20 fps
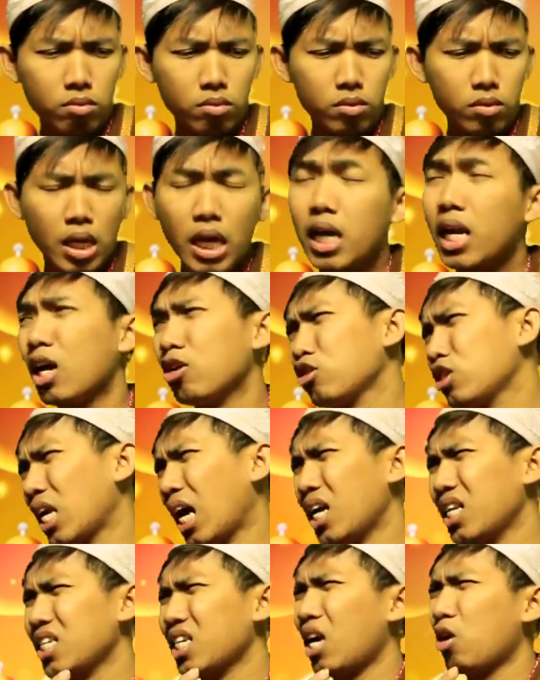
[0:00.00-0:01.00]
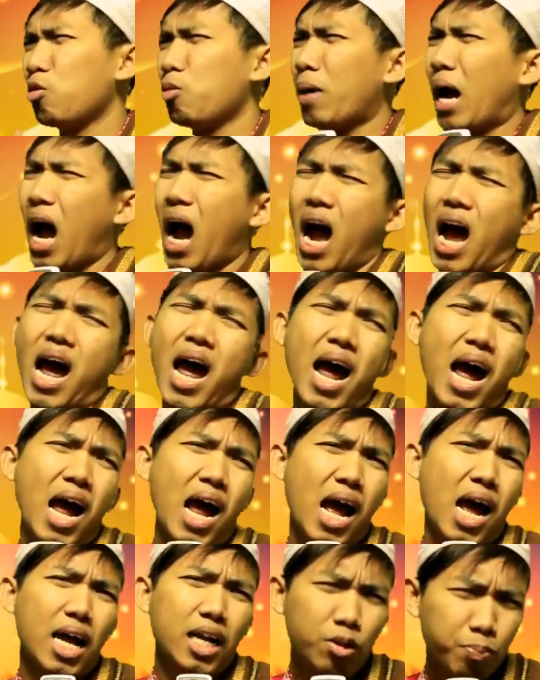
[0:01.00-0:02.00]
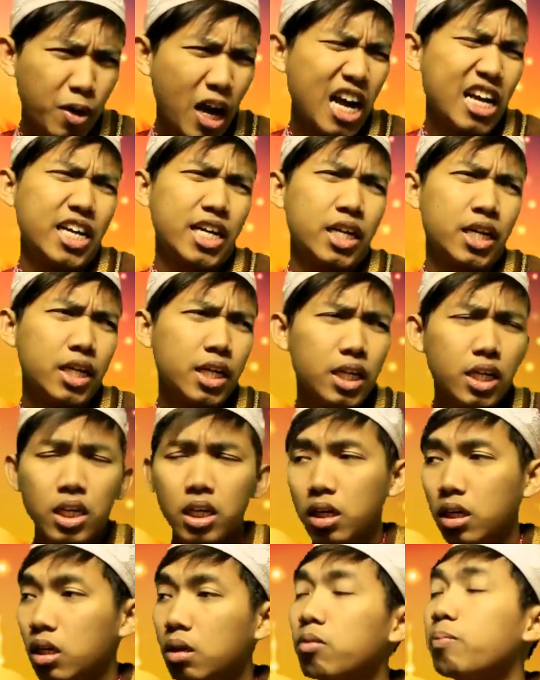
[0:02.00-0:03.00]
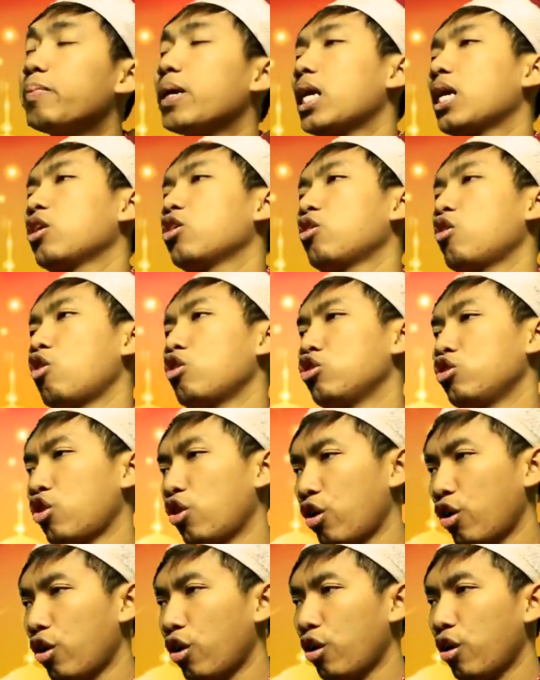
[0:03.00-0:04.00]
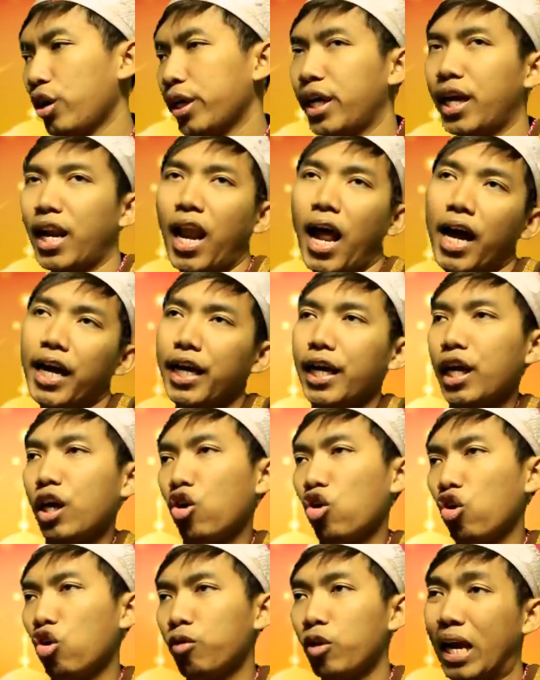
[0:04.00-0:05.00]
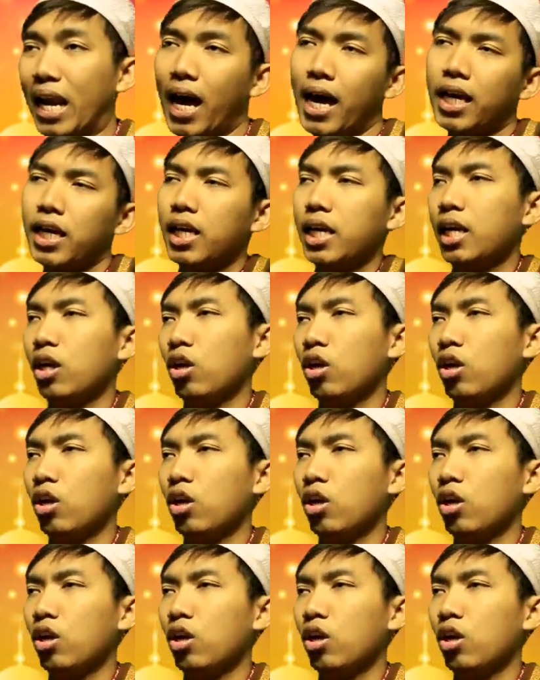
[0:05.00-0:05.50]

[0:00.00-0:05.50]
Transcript: lah terus nek seneng omah wae meneng-meneng ngocok ngilang ngilu ngilang